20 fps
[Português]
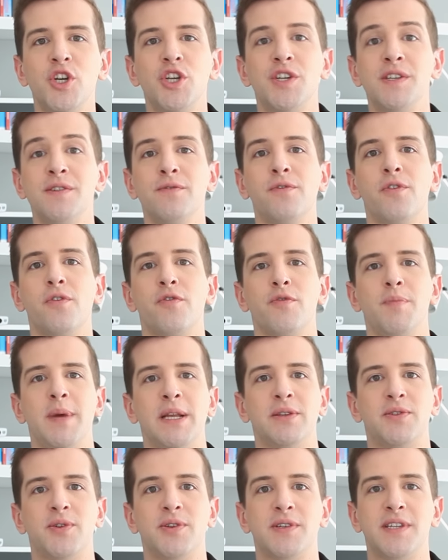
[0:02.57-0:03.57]

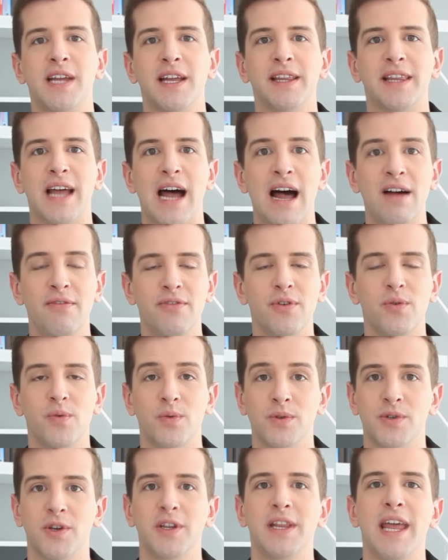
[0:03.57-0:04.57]
Desenvolvimento Sustentável,
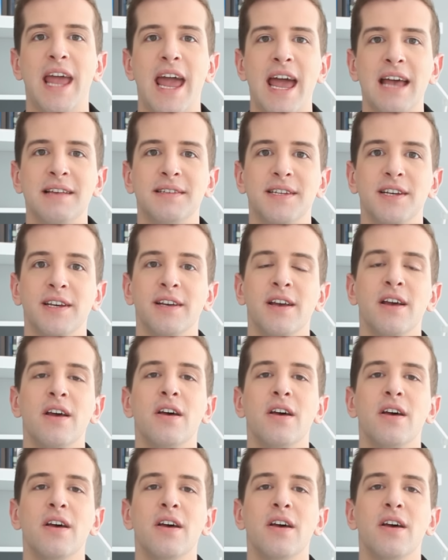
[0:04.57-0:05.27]
os ODS,